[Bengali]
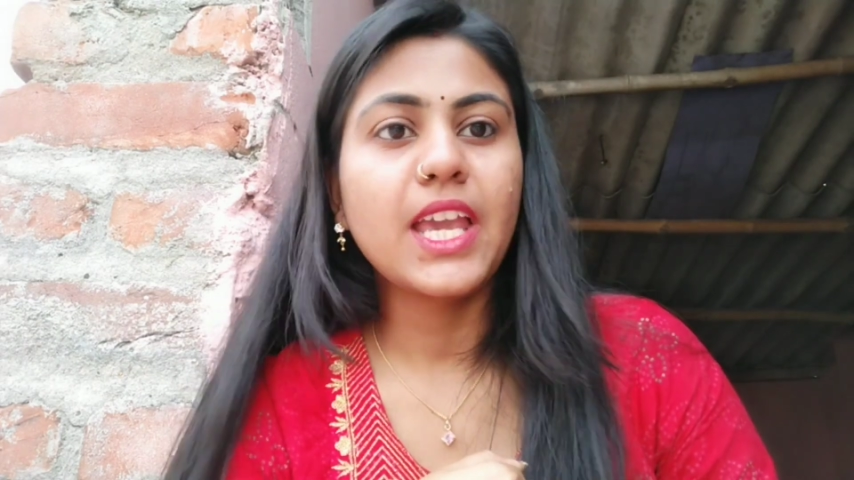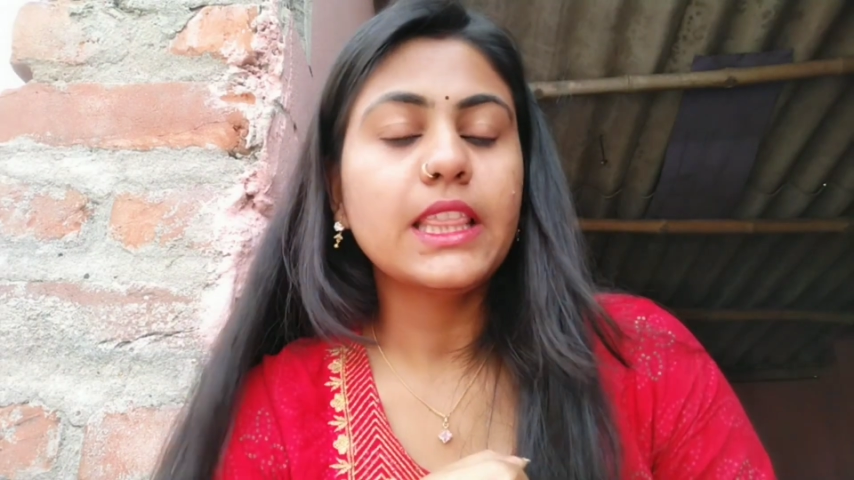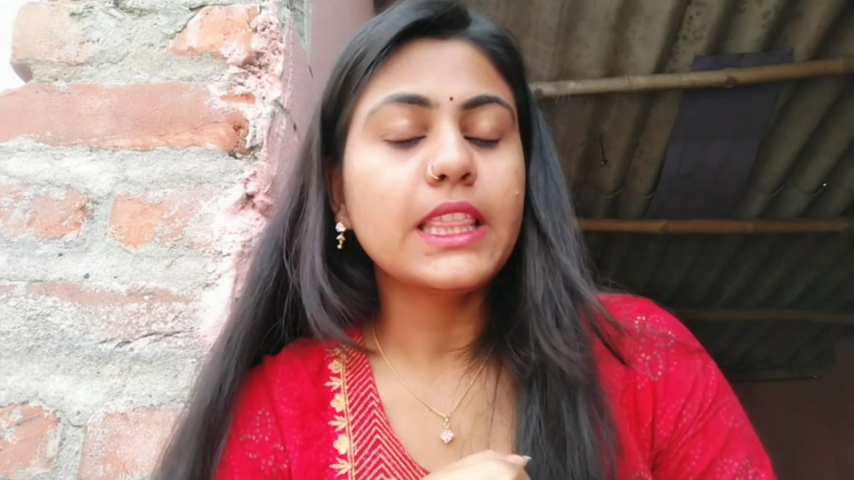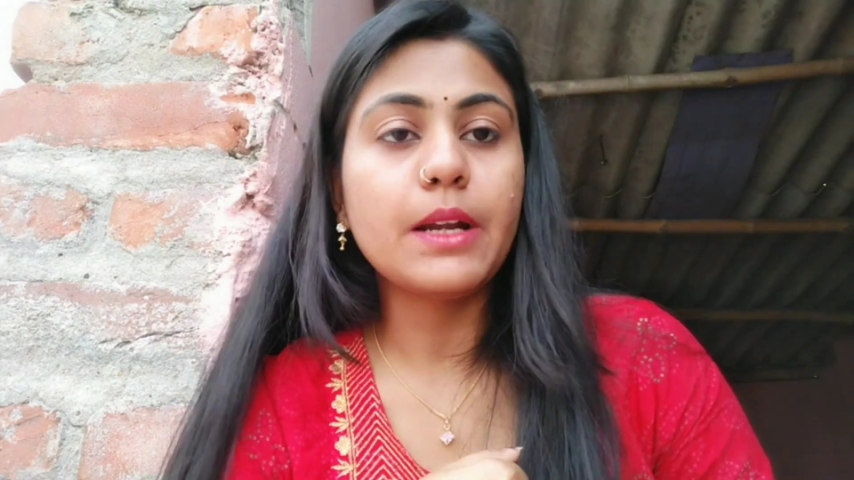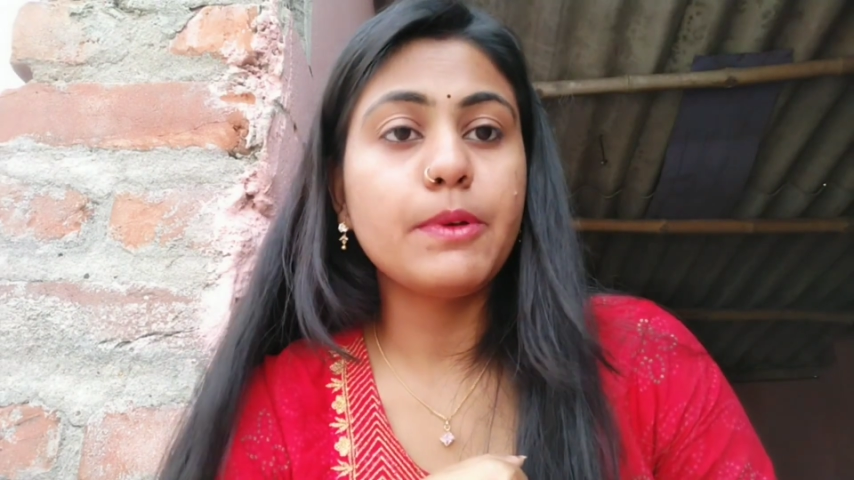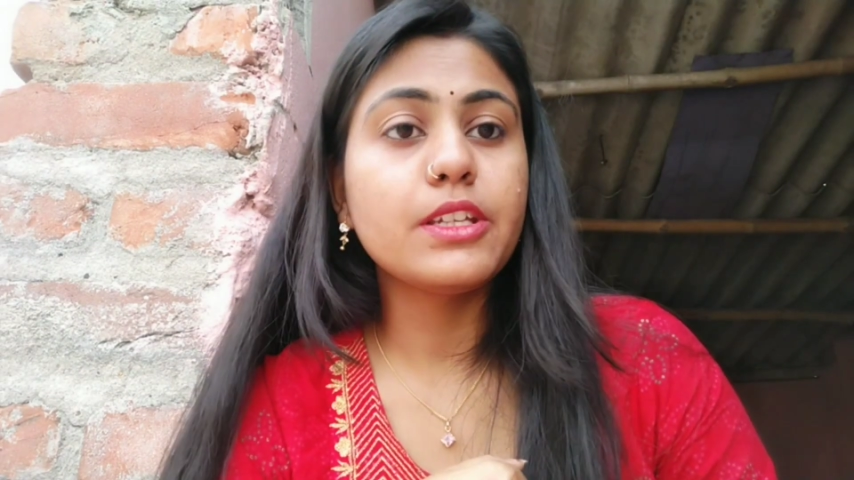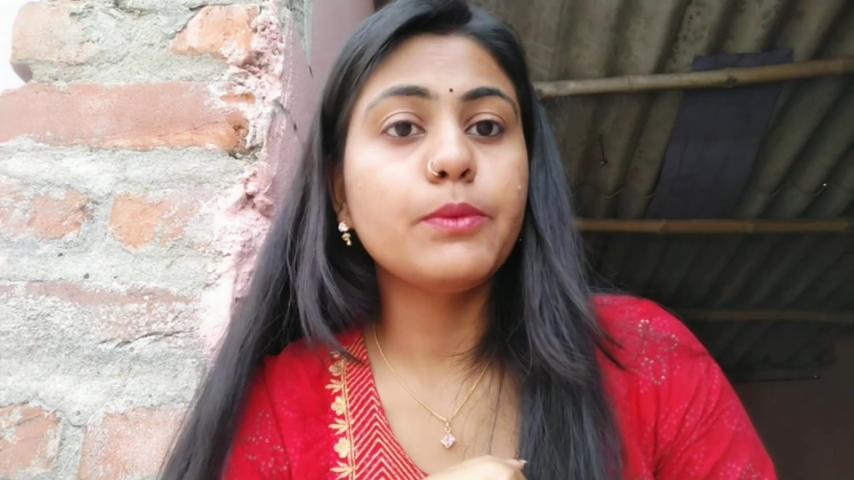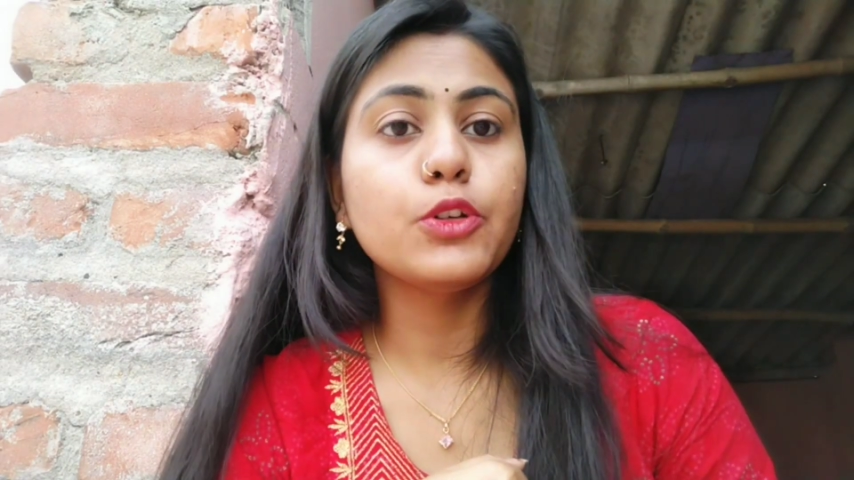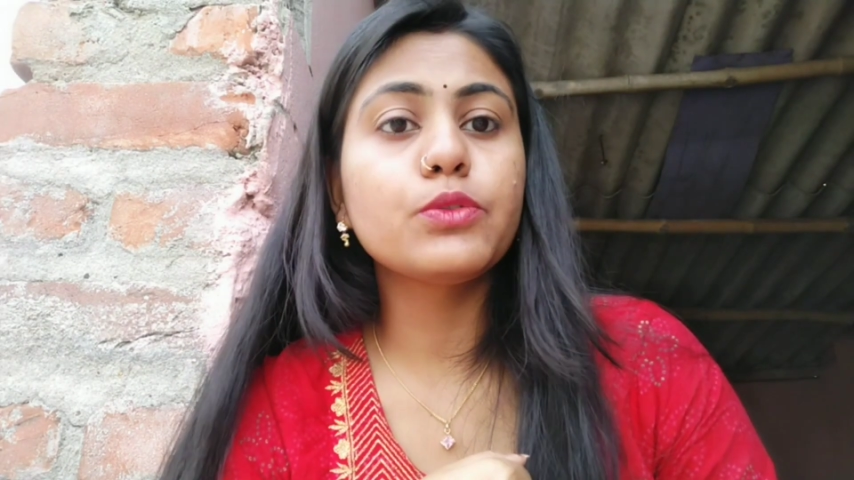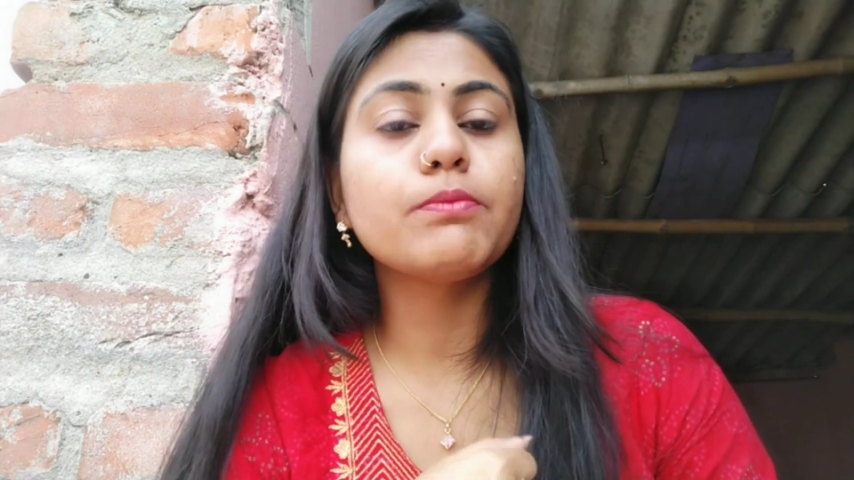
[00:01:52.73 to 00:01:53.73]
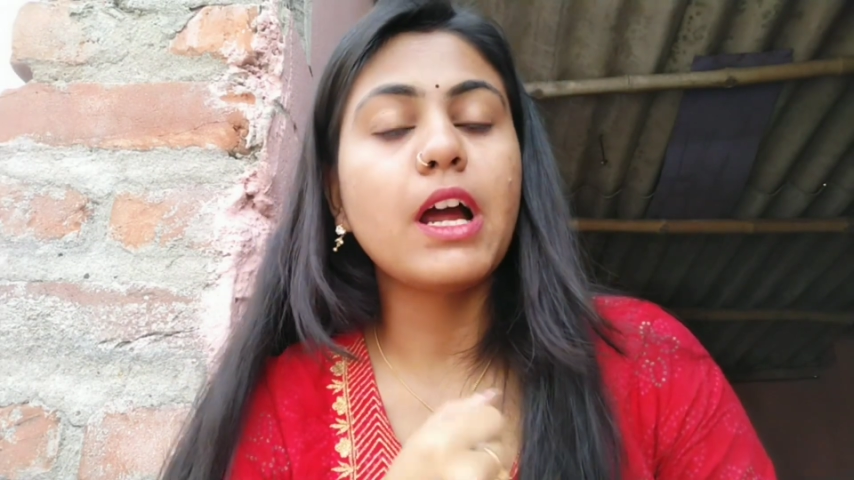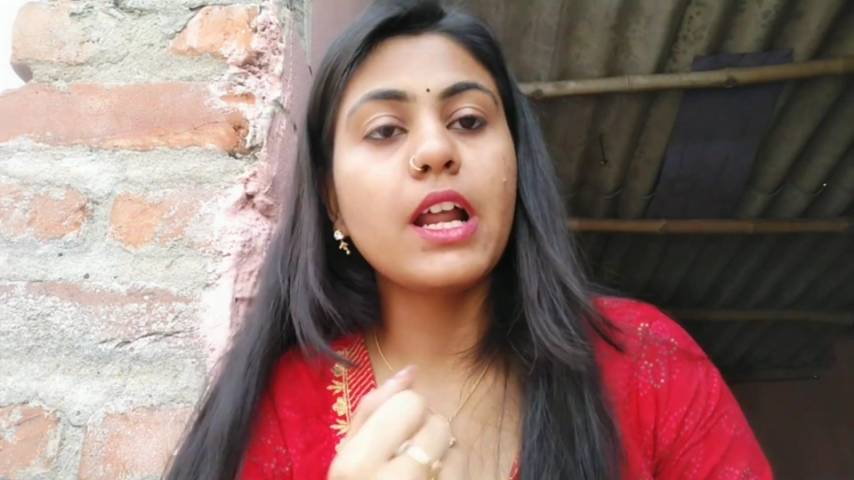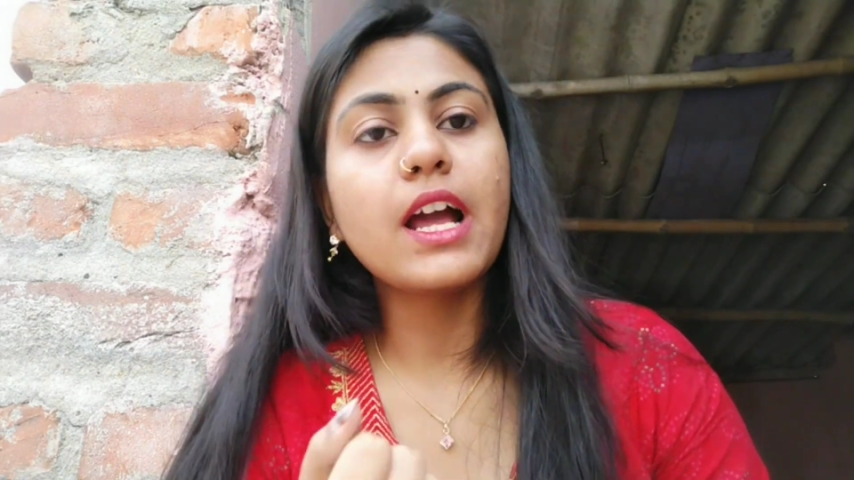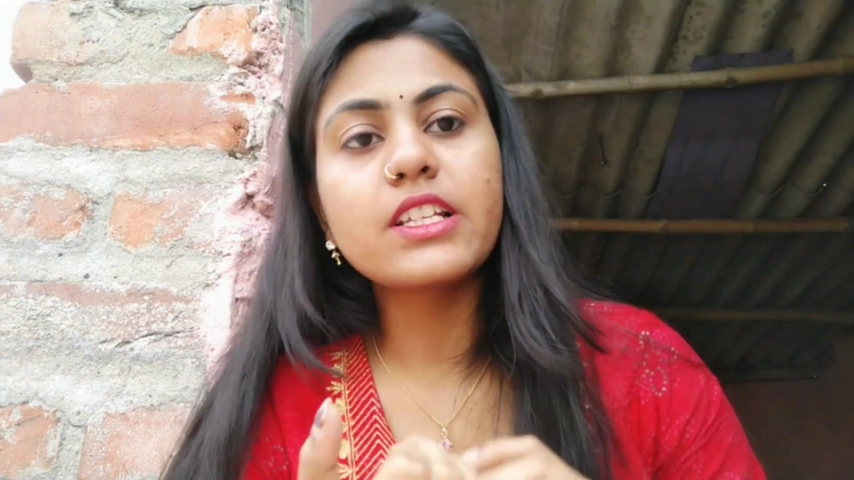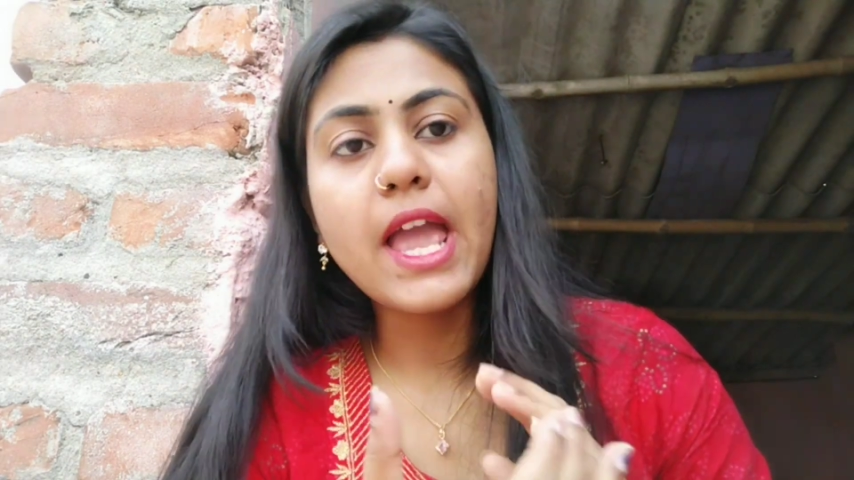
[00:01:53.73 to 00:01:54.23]
তার বেশি ভিউজ
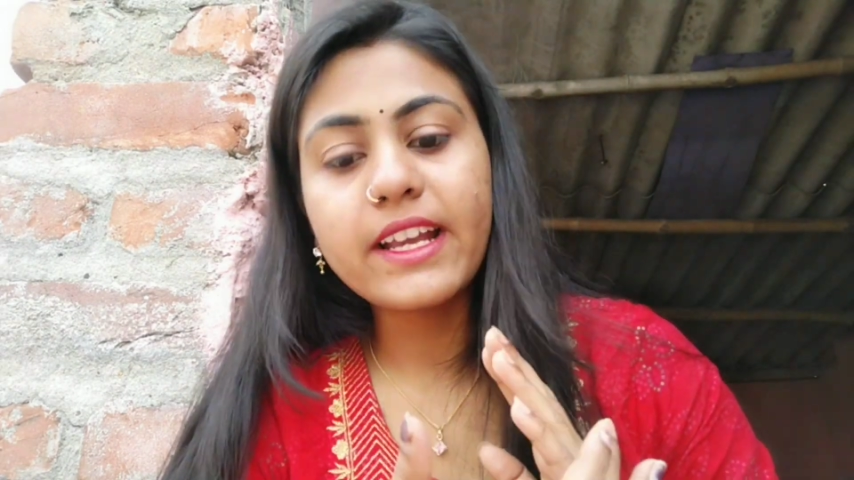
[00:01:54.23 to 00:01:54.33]
আর